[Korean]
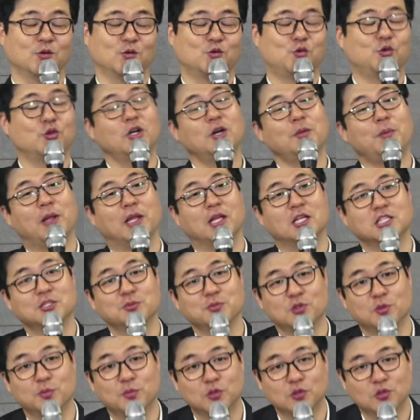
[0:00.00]
구원을
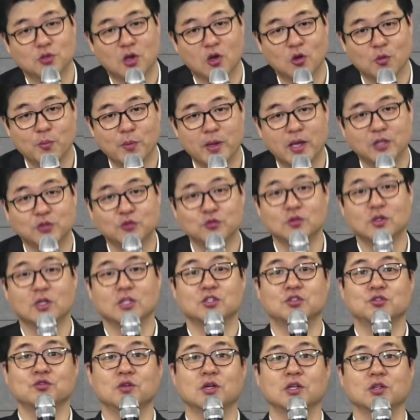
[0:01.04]
받았음에도 불구하고 매
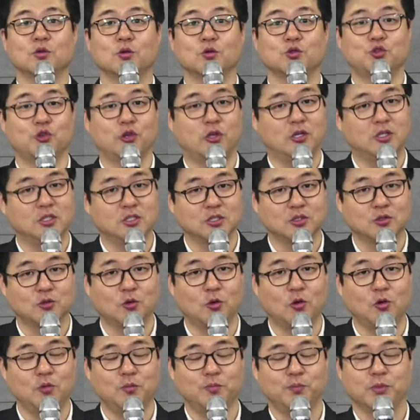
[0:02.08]
순간순간 또 죄를
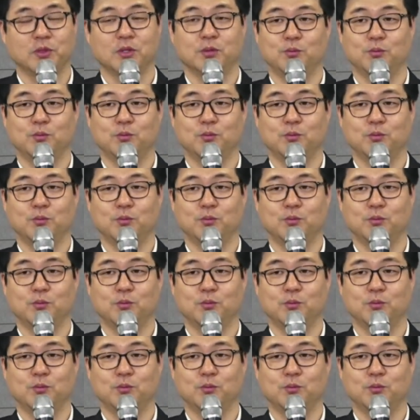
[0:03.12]
짓고